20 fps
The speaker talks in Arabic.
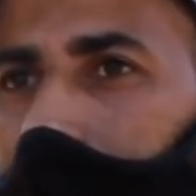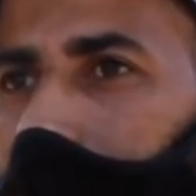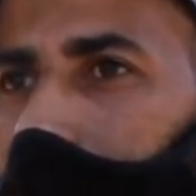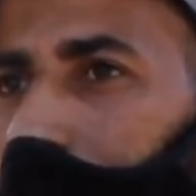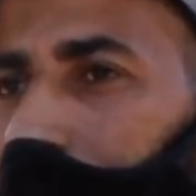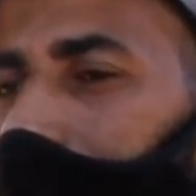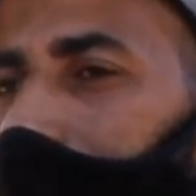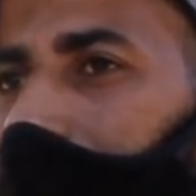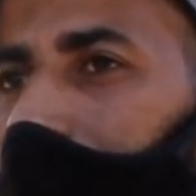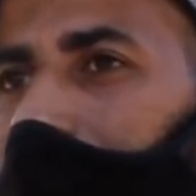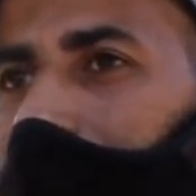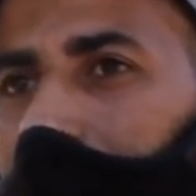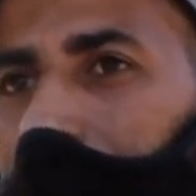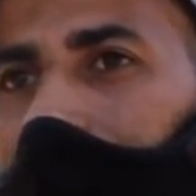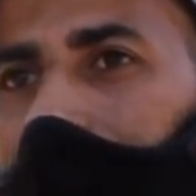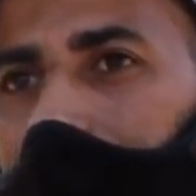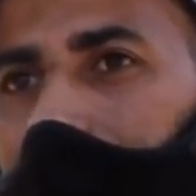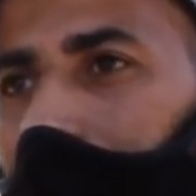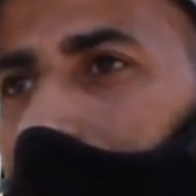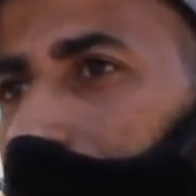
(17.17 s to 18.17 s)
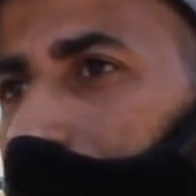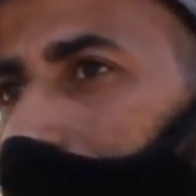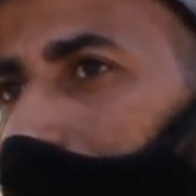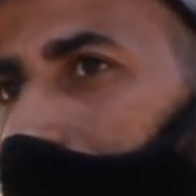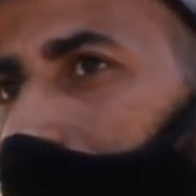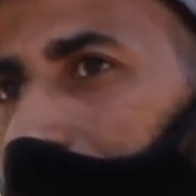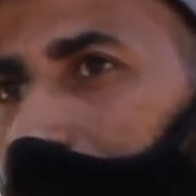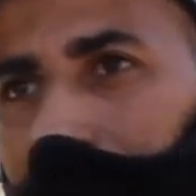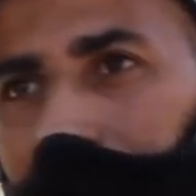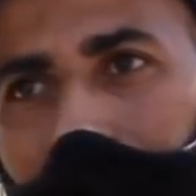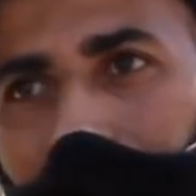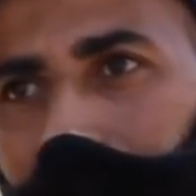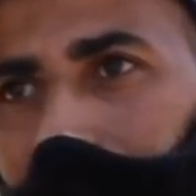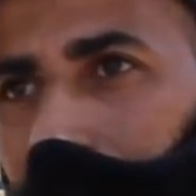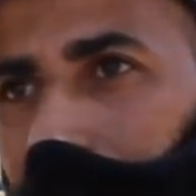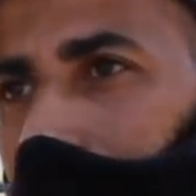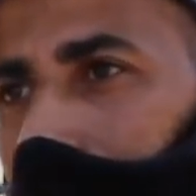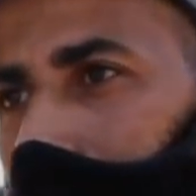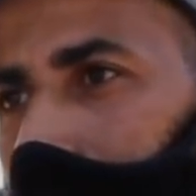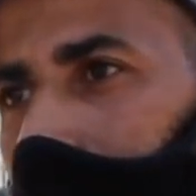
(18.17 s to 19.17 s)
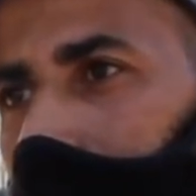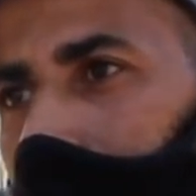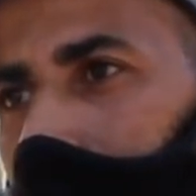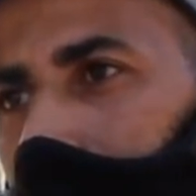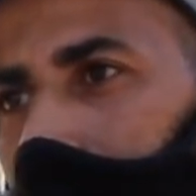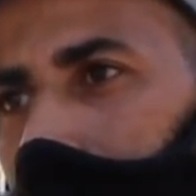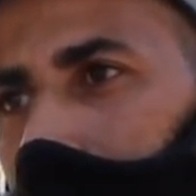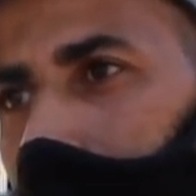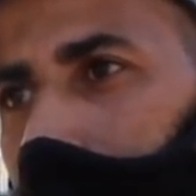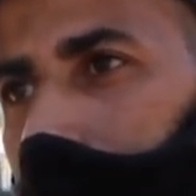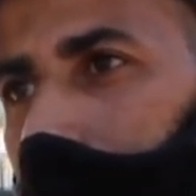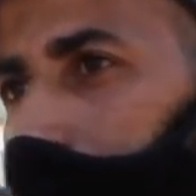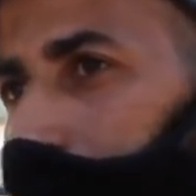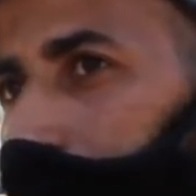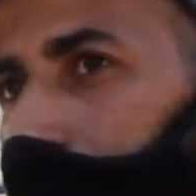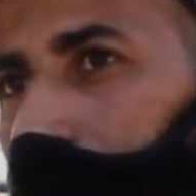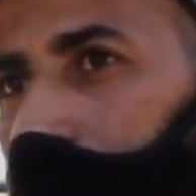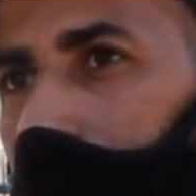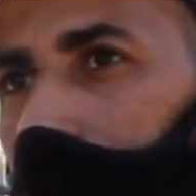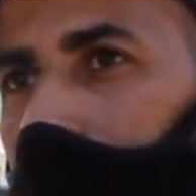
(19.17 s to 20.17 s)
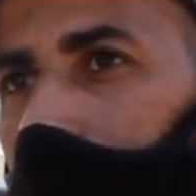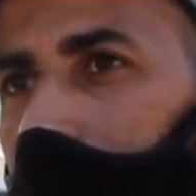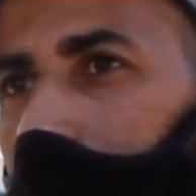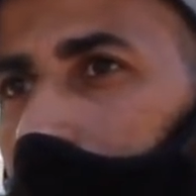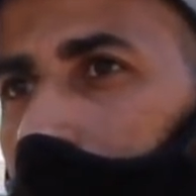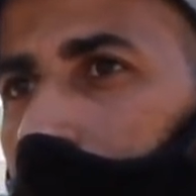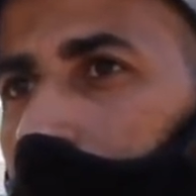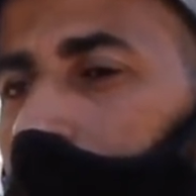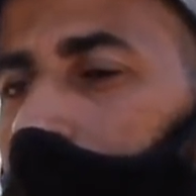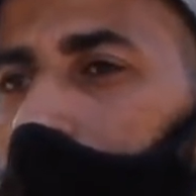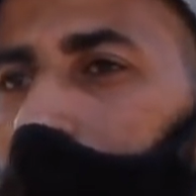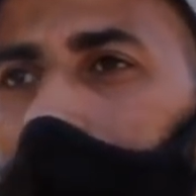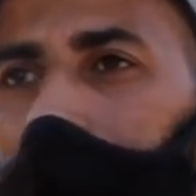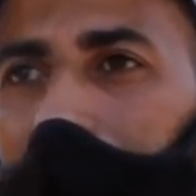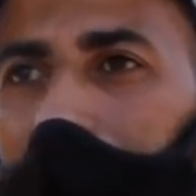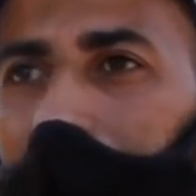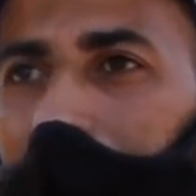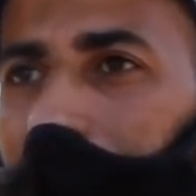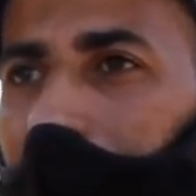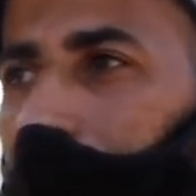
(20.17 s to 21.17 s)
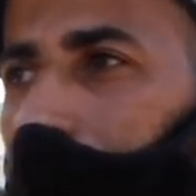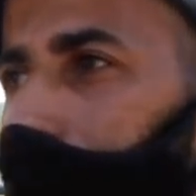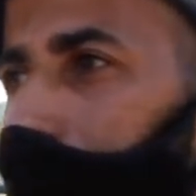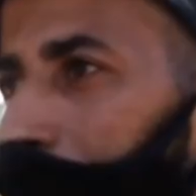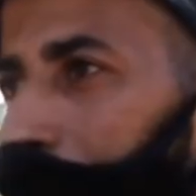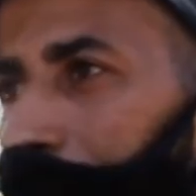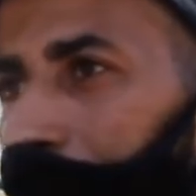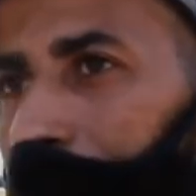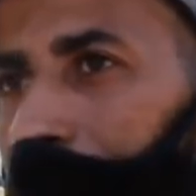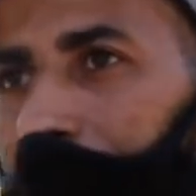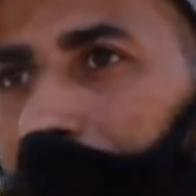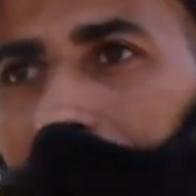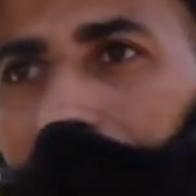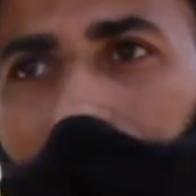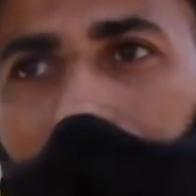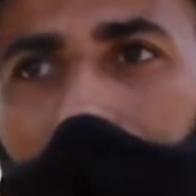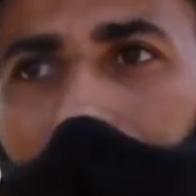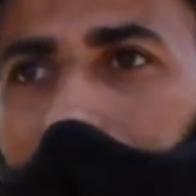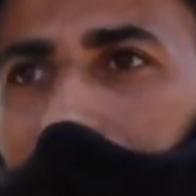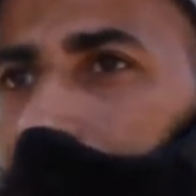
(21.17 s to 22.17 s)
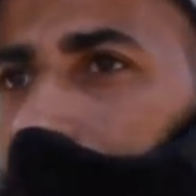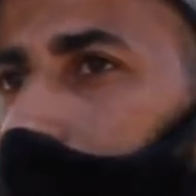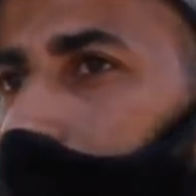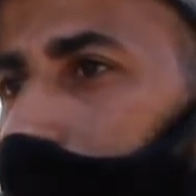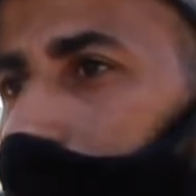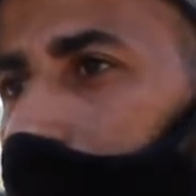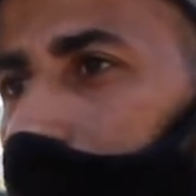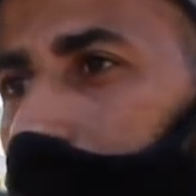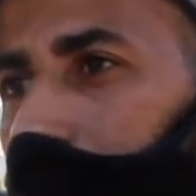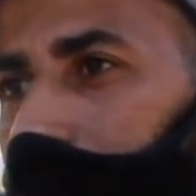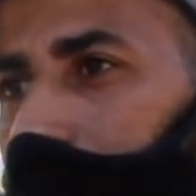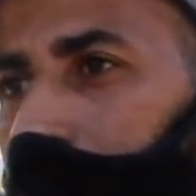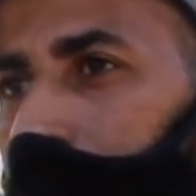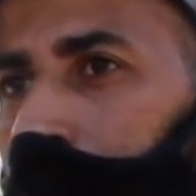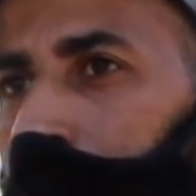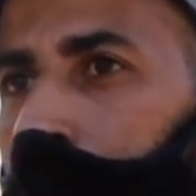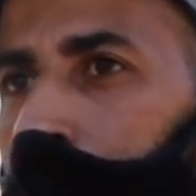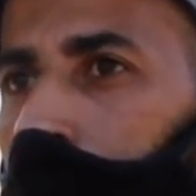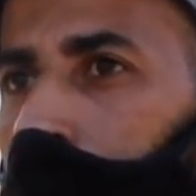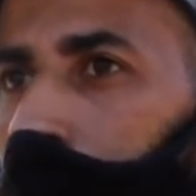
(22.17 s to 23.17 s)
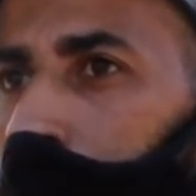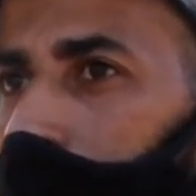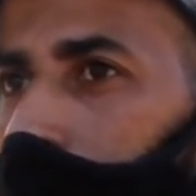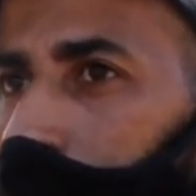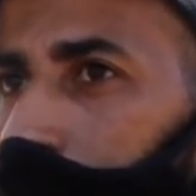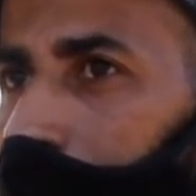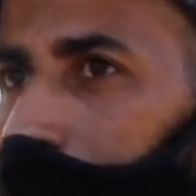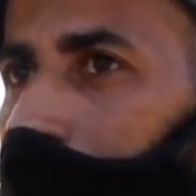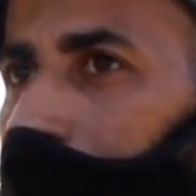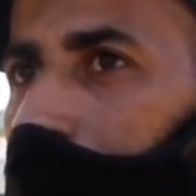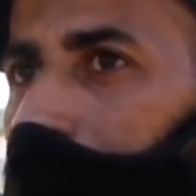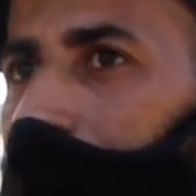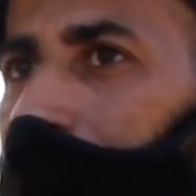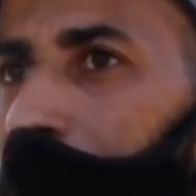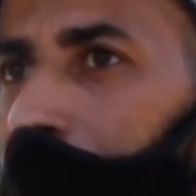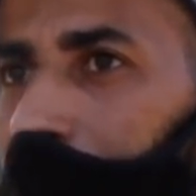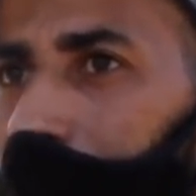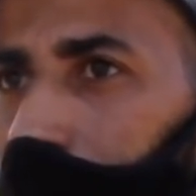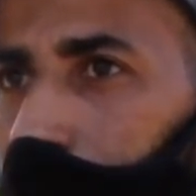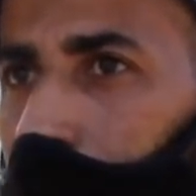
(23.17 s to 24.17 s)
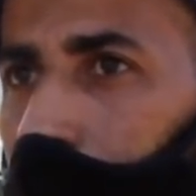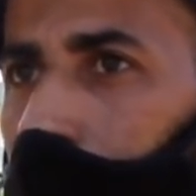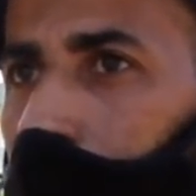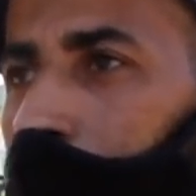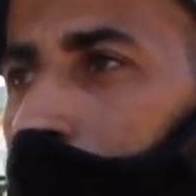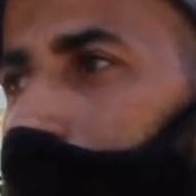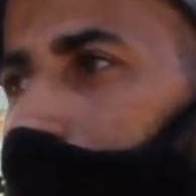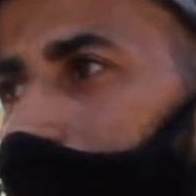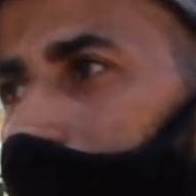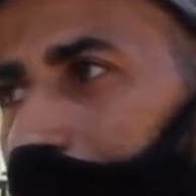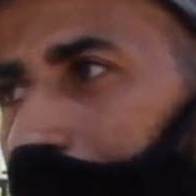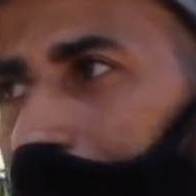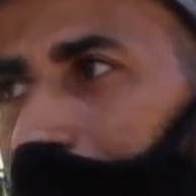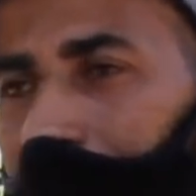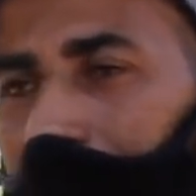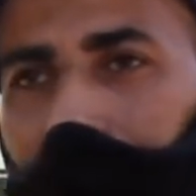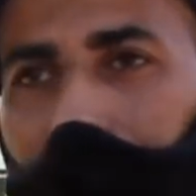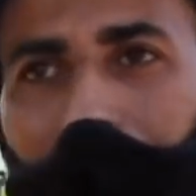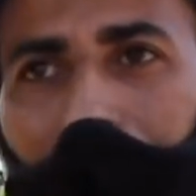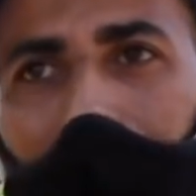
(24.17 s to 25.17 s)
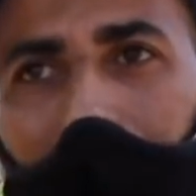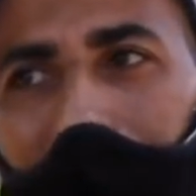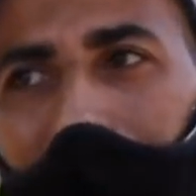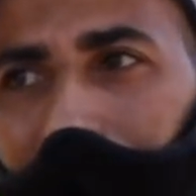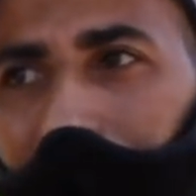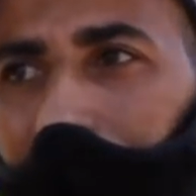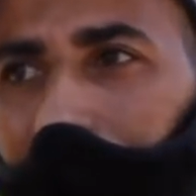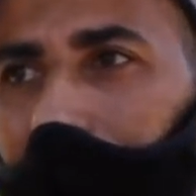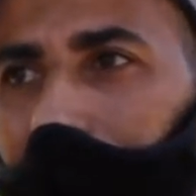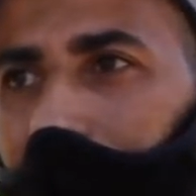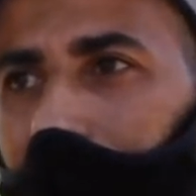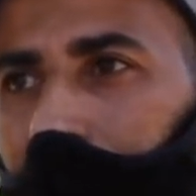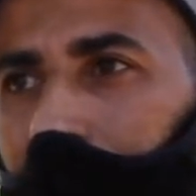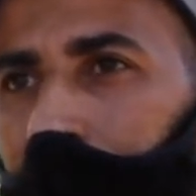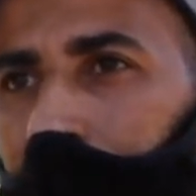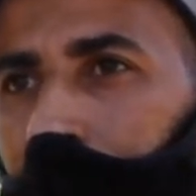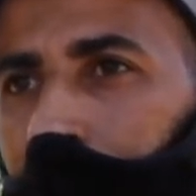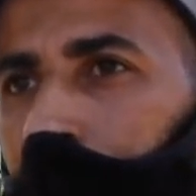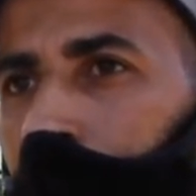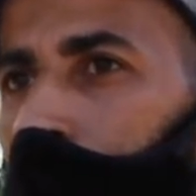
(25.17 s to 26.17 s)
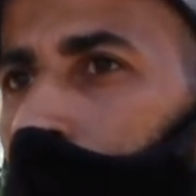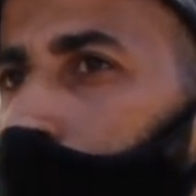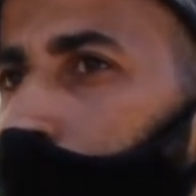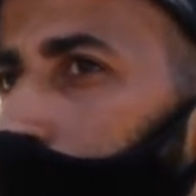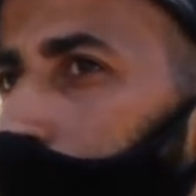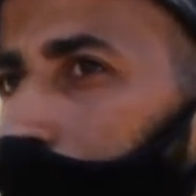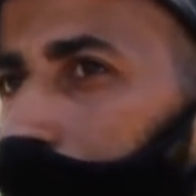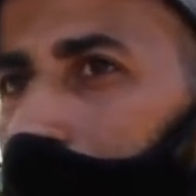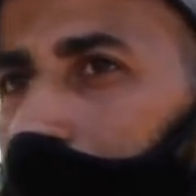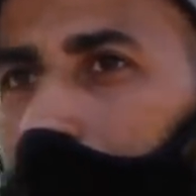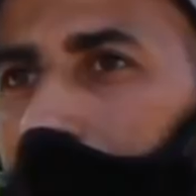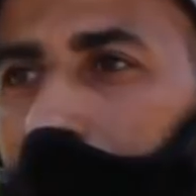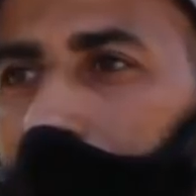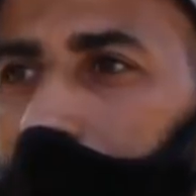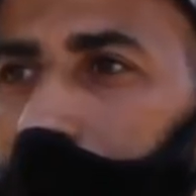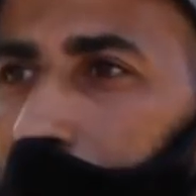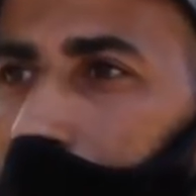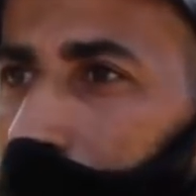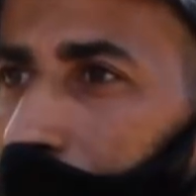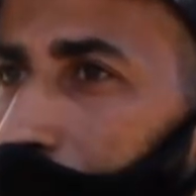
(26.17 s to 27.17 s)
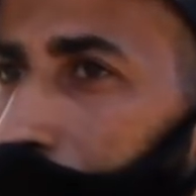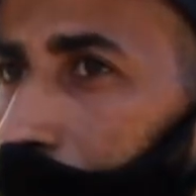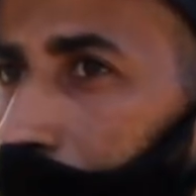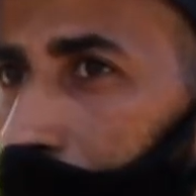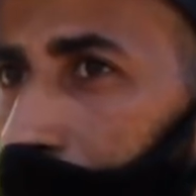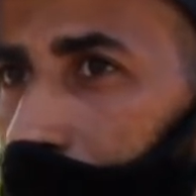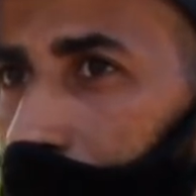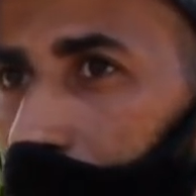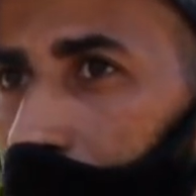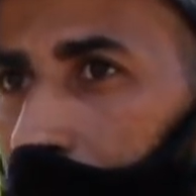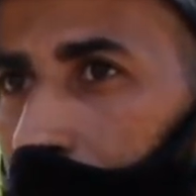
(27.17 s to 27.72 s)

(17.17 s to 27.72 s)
هادشي اللي تعرض ليه هاد السيد راه ظلم راه ظلم ابين لكم الحقائق ديال هادوك الناس واش واحد دار واحد يتحاسب راه ما جاتش واش هما دايرين الرقم الاخضر